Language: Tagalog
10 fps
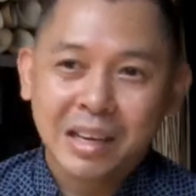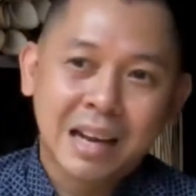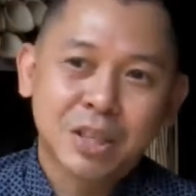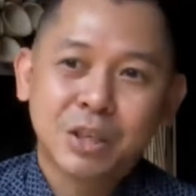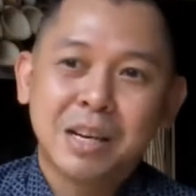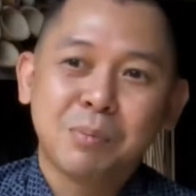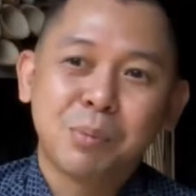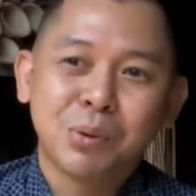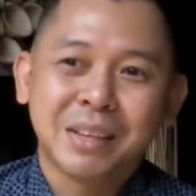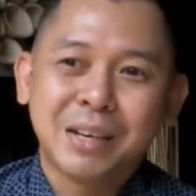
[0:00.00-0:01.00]
Doon nga
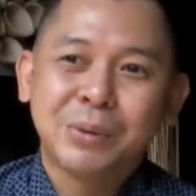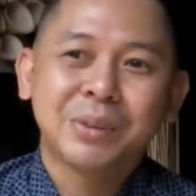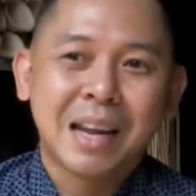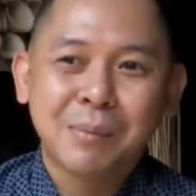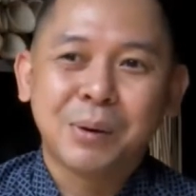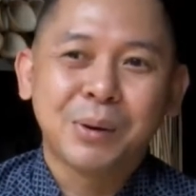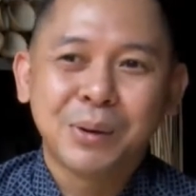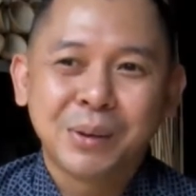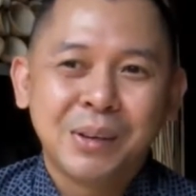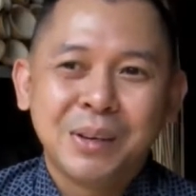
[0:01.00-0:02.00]
actually napupunta yung time
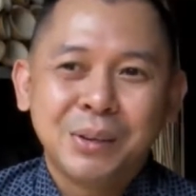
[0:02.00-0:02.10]
ko